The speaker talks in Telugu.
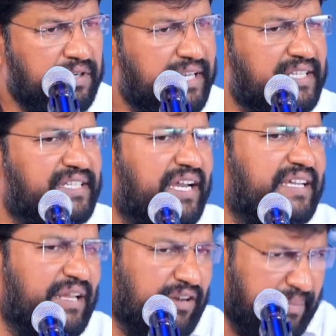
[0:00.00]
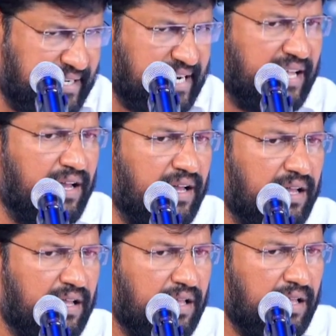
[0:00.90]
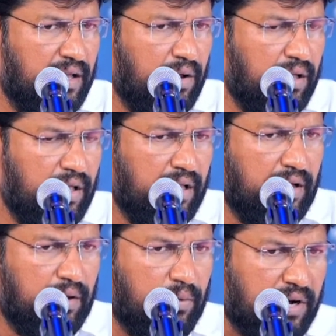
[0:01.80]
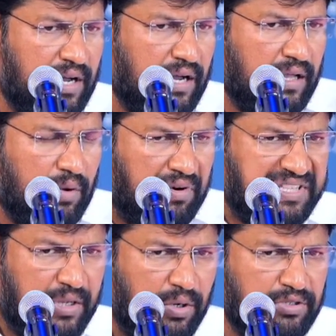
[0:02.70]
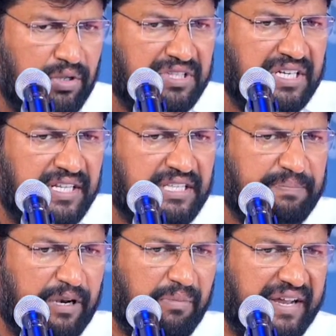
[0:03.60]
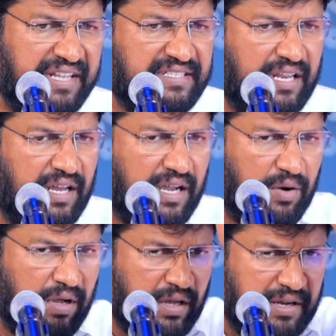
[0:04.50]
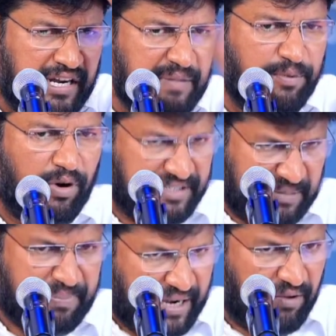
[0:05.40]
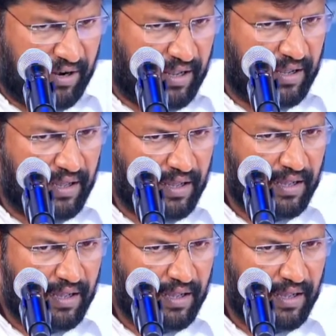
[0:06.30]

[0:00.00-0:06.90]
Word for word: ఒంటికి చాకిరి ఏమైనా పెట్టాడా ఒక వంద రోజులు తిండి తిప్పలు మానేసి అలాగా ఎండిపో అని చెప్పాడేమన్నా